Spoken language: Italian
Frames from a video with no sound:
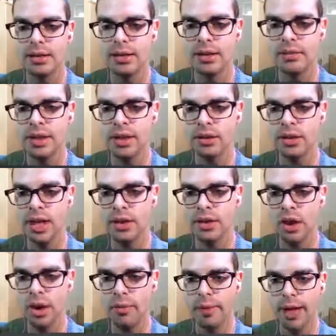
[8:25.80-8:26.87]
Ti vedo dal
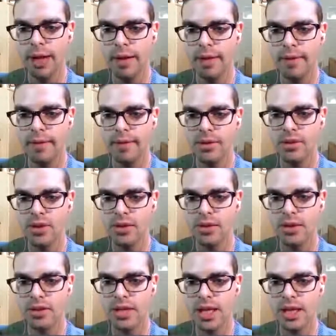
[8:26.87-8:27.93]
nome, lo so
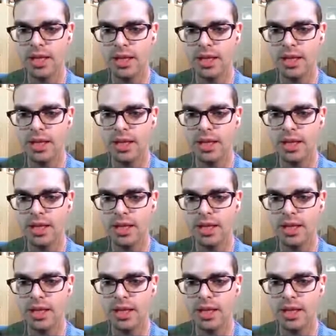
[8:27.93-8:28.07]
che sei